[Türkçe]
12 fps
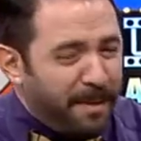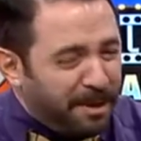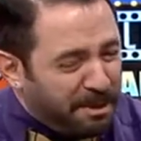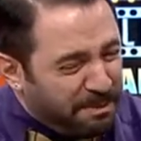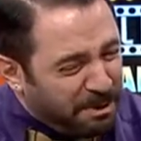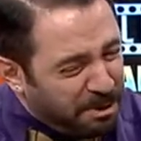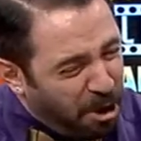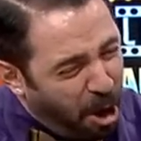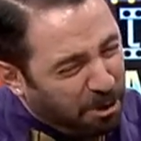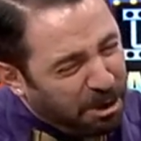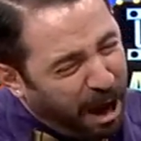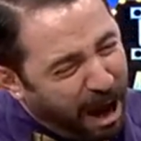balımla ne
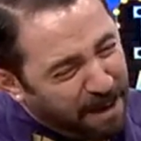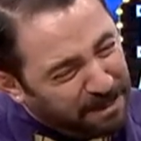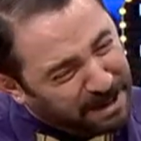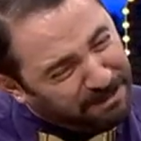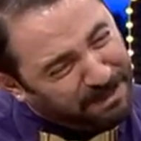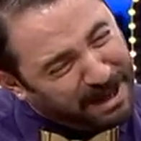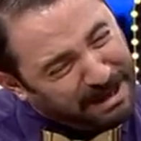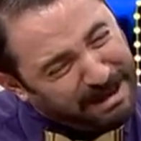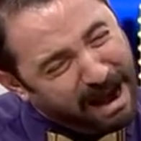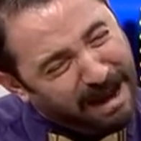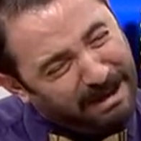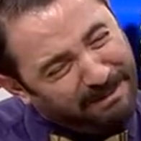oluyor Ahmet Bey
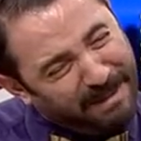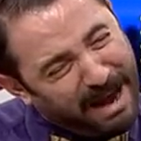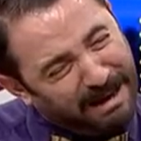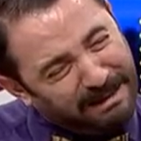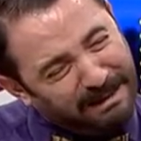ya? bizim